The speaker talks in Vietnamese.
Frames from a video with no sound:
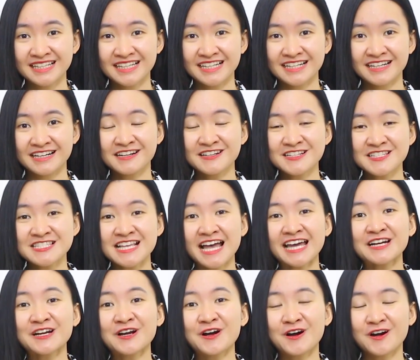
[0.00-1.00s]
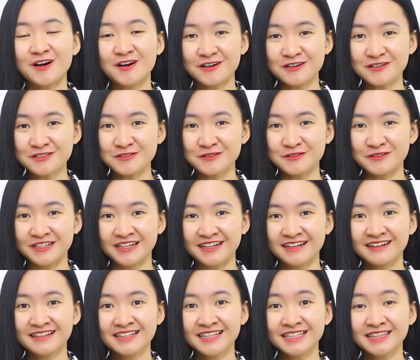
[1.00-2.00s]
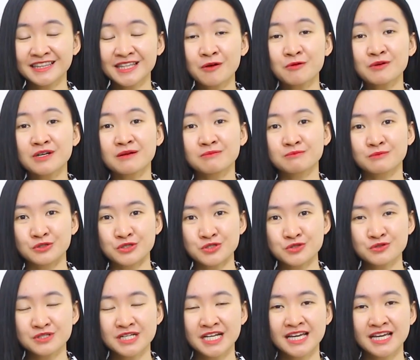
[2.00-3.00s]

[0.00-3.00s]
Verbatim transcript: à, hơi gian khó rồi hơi tiêu cực một chút.